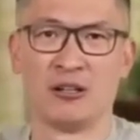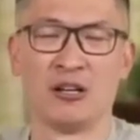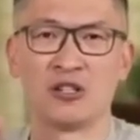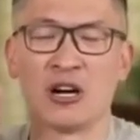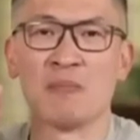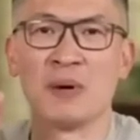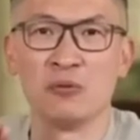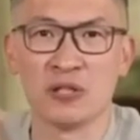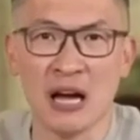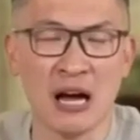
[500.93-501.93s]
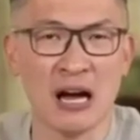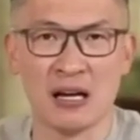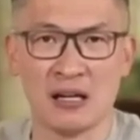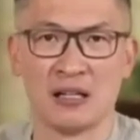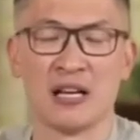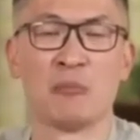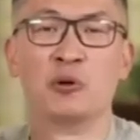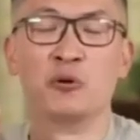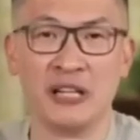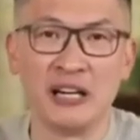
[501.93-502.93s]
seorang pengusaha yang
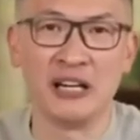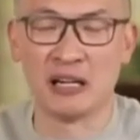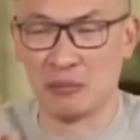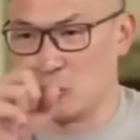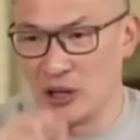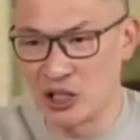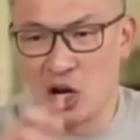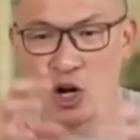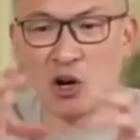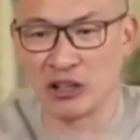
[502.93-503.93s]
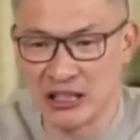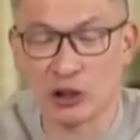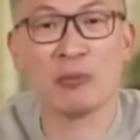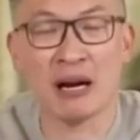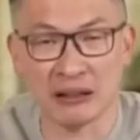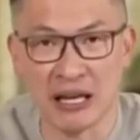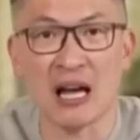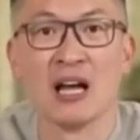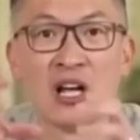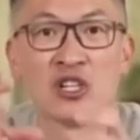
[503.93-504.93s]
bunuh diri dan menulis rotinya itu
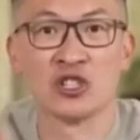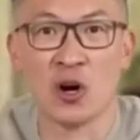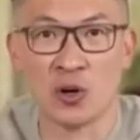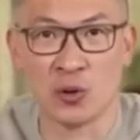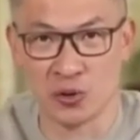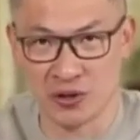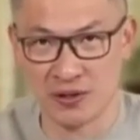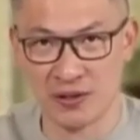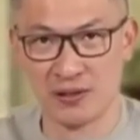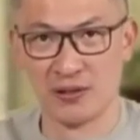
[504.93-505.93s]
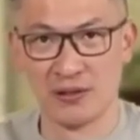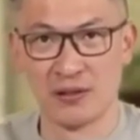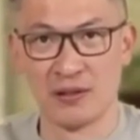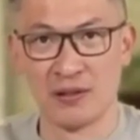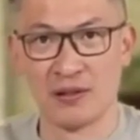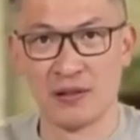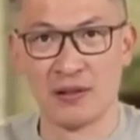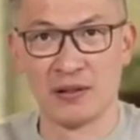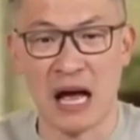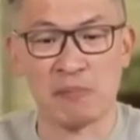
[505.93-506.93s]
mereknya Soros.
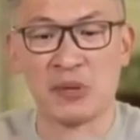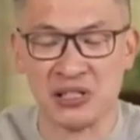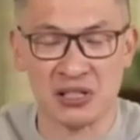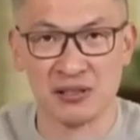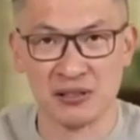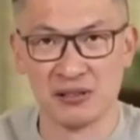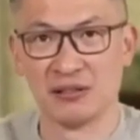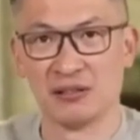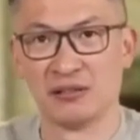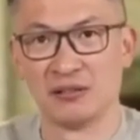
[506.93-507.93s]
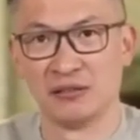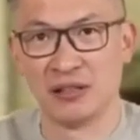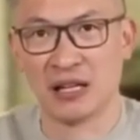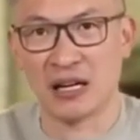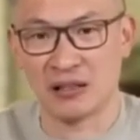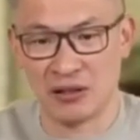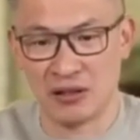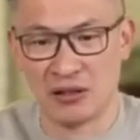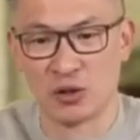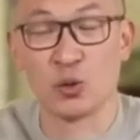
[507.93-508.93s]
Apes, ya kan?
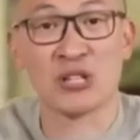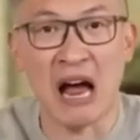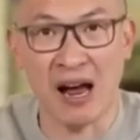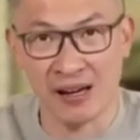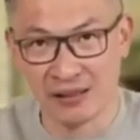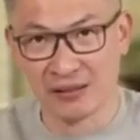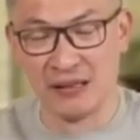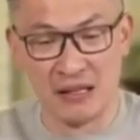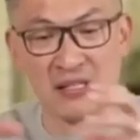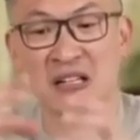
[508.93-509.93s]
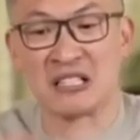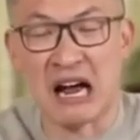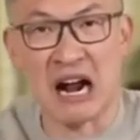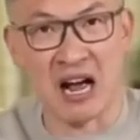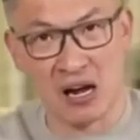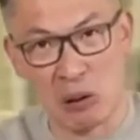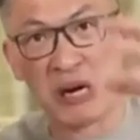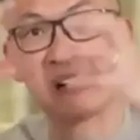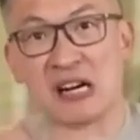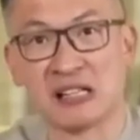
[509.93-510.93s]
Susah, sengsara,
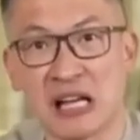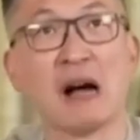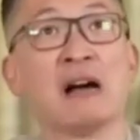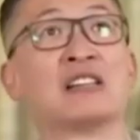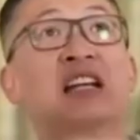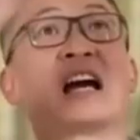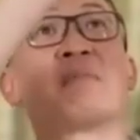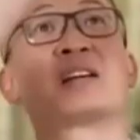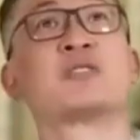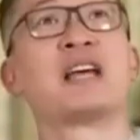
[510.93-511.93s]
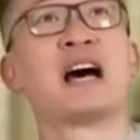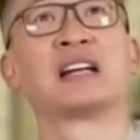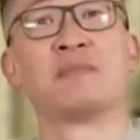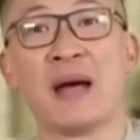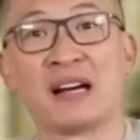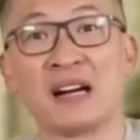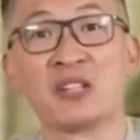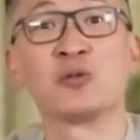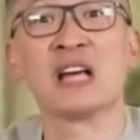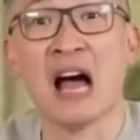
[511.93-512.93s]
menderita. Silakan masuk ya di bakery
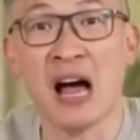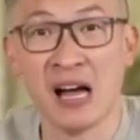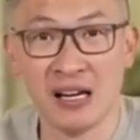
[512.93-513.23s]
susah.